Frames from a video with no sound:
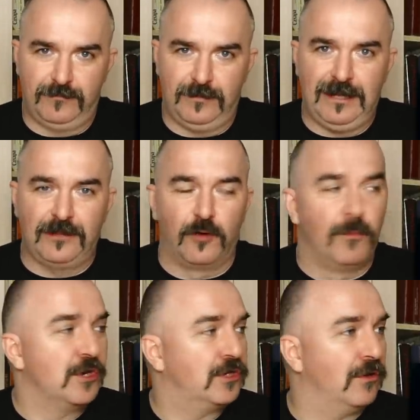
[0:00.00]
Я
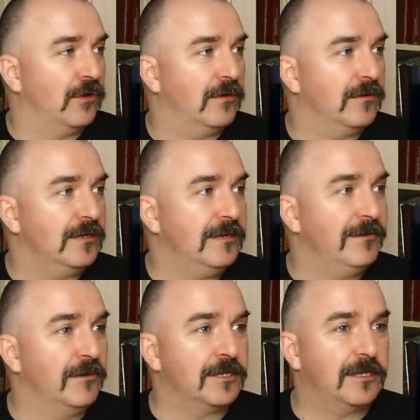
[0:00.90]
думаю, что
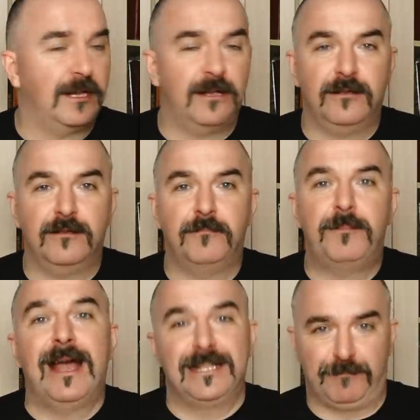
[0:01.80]
90
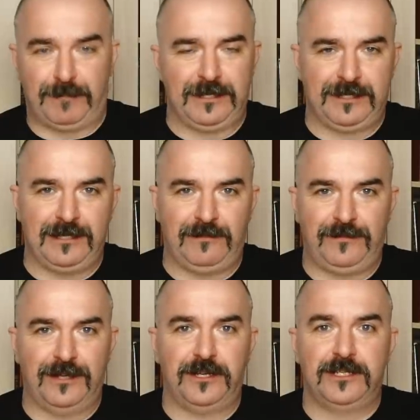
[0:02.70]
5%
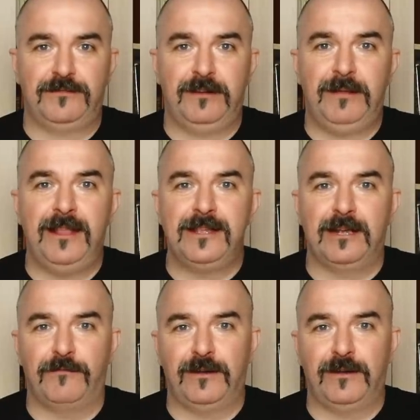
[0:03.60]
наших современников,